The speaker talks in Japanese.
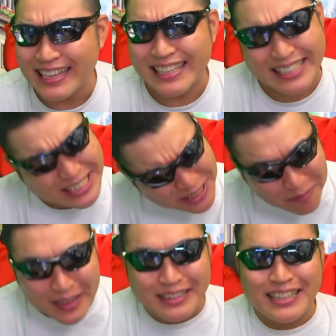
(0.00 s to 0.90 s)
石の
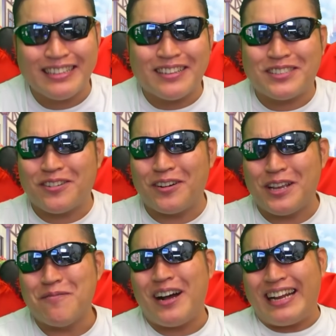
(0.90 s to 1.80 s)
番人の
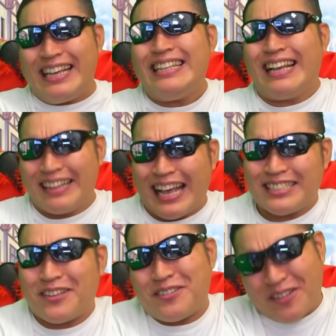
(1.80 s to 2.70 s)
ストーリーもあれいいんだよね。
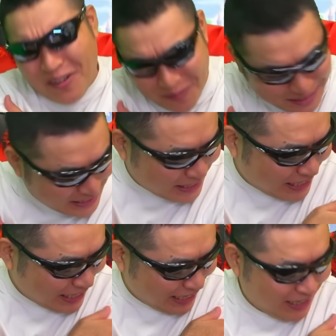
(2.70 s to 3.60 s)
ちょっと思い出すだ
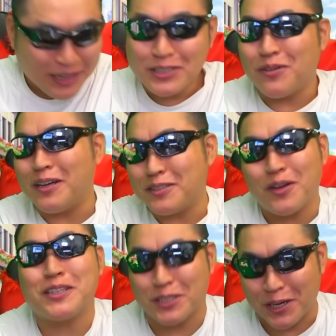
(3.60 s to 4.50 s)
けで、
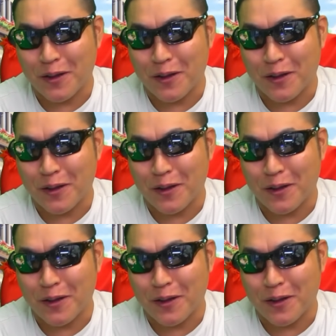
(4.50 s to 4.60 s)
ゾワゾワっとする。